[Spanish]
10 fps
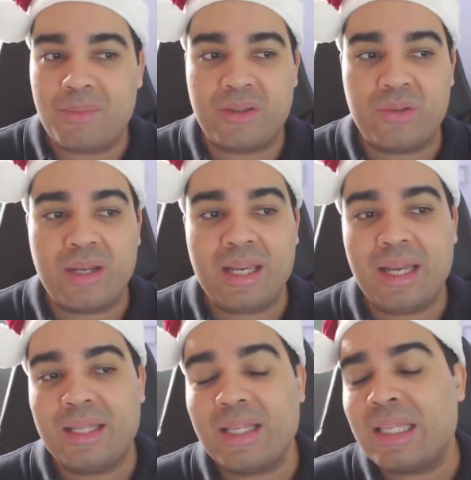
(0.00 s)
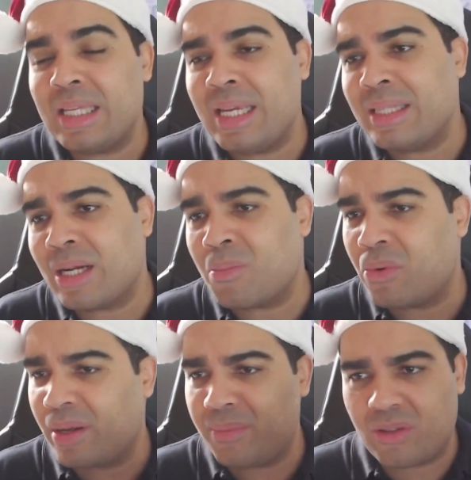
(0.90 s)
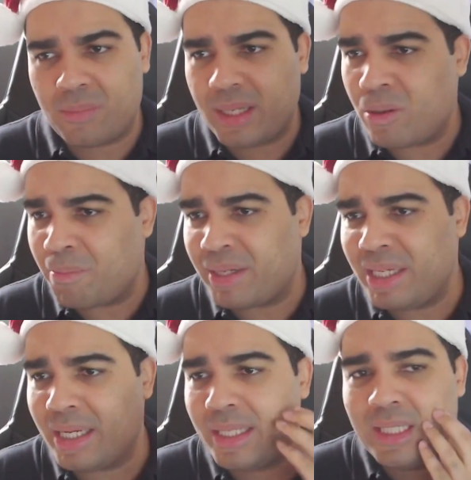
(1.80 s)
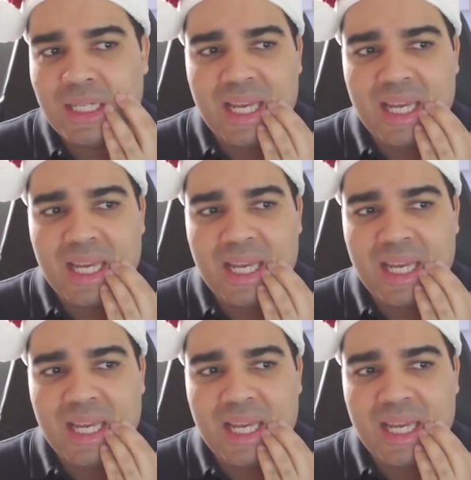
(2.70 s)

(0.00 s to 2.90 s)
Por eso es que estas tiendas como GameStop y compañía